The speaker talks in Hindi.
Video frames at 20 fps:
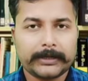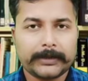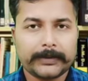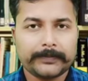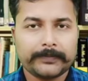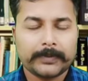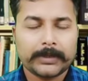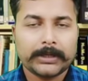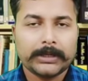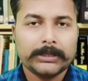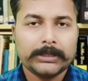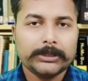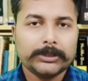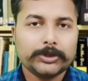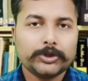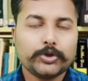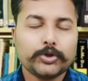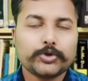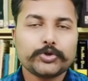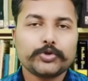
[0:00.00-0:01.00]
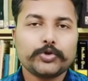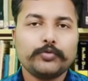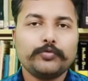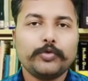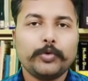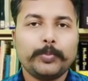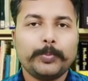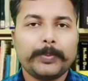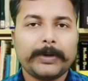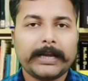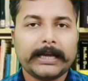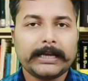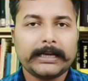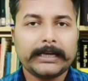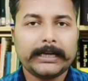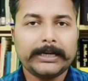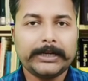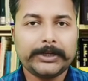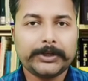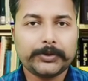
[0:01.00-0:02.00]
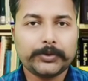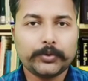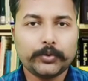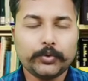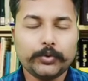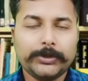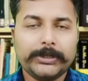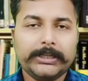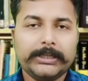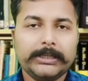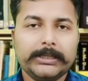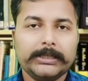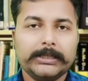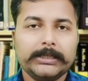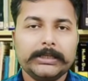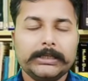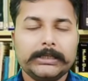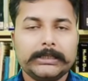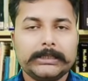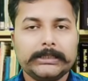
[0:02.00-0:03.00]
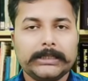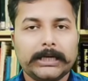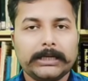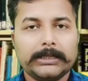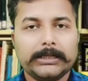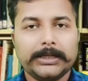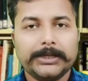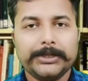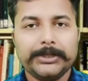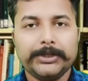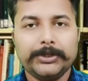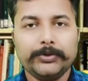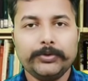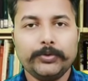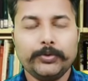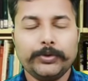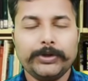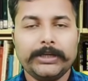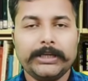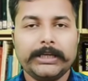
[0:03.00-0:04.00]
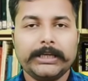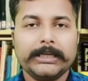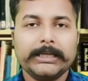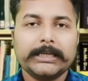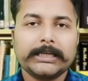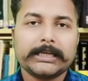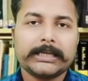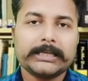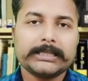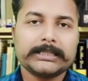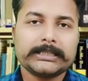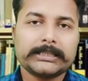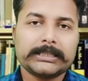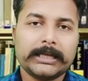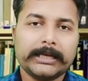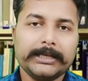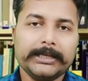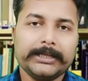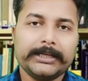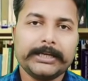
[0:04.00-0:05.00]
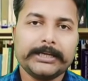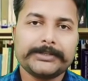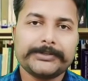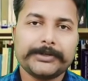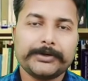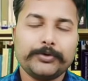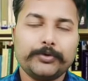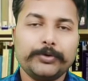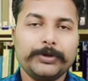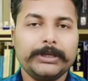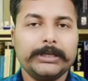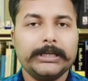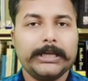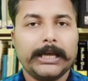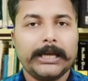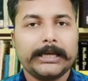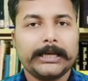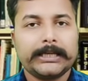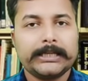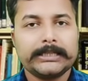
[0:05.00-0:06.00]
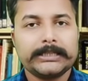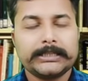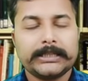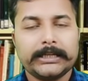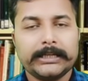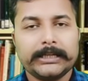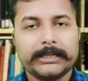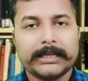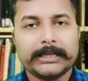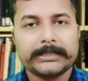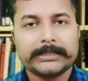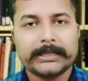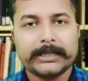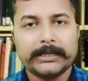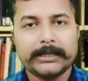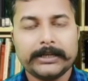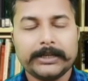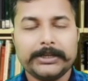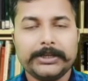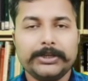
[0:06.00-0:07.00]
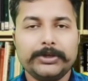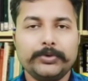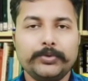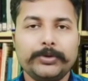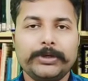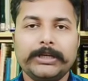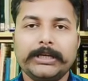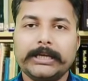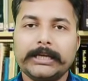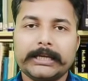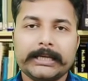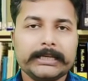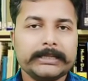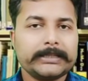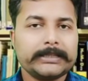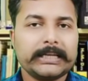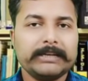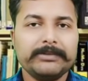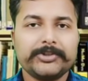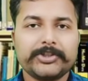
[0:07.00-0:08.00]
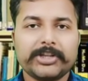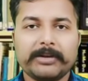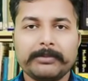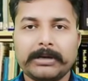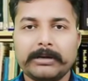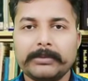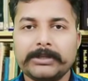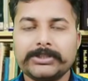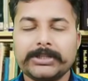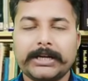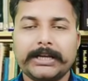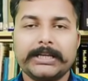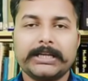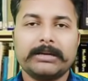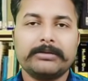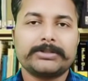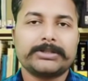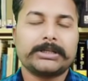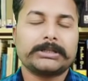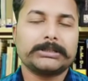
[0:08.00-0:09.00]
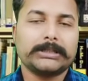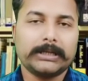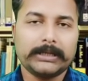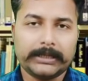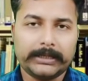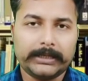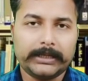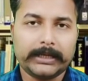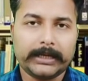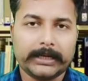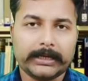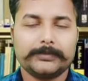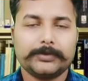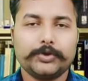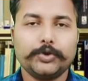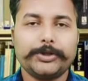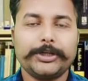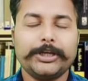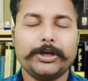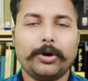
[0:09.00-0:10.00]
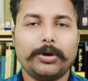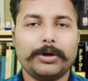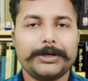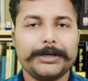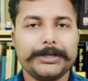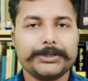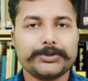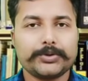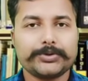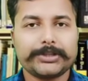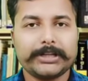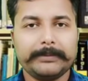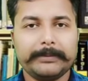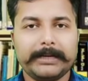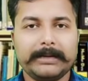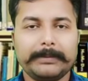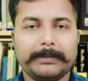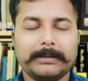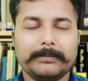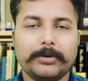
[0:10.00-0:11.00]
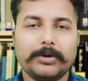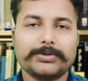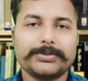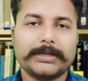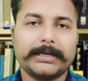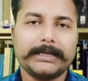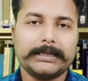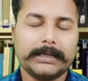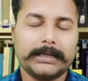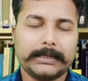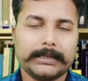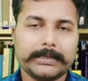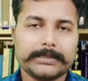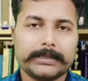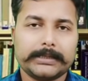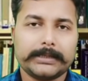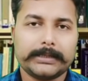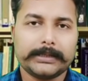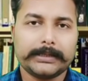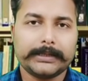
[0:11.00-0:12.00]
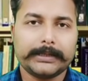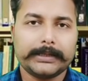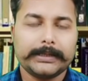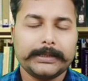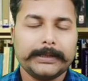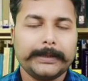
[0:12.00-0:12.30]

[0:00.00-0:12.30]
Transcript: हैं दोस्तों वो प्रेग्नेंट हुई या नहीं हुई किस तरीके से हुई किस तरीके से नहीं हुई इसके विषय में हमें जाने की आवश्यकता नहीं है क्योंकि ऑलरेडी सोशल मीडिया पर बहुत सारी कहानियाँ चल रही हैं